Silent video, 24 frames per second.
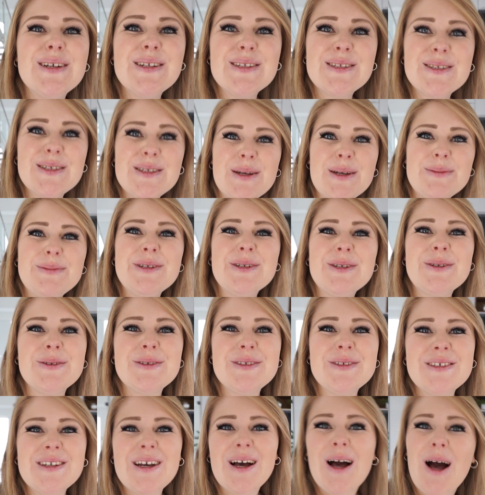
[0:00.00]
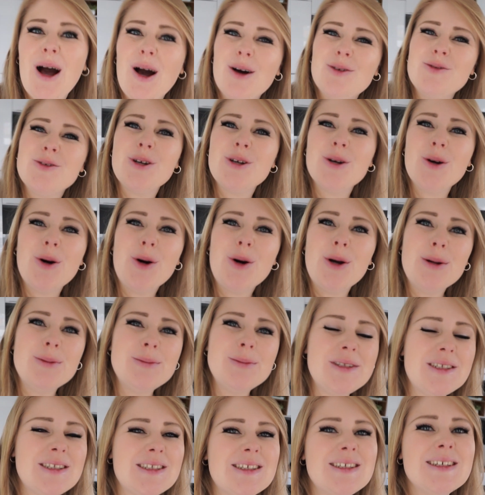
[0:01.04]
So, ich habe die Küche
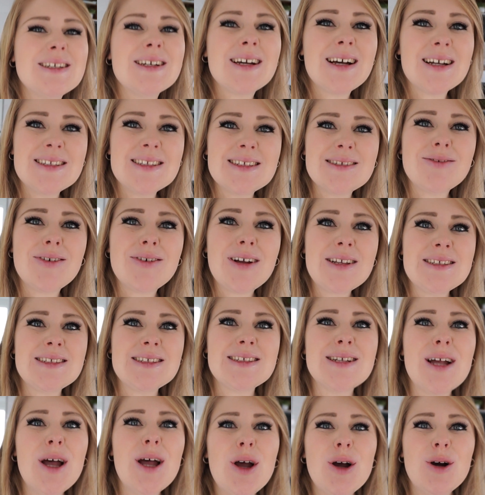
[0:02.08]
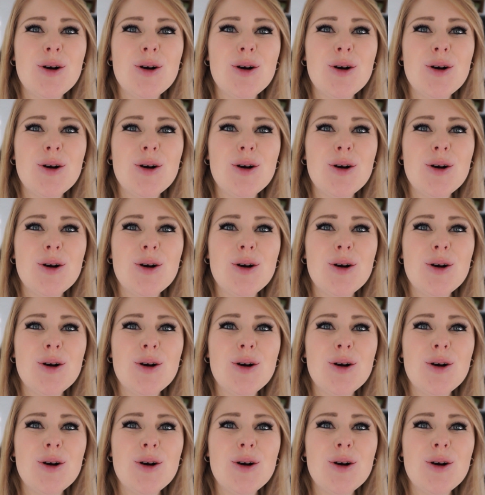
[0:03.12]
aufgeräumt, das ging ratzfatz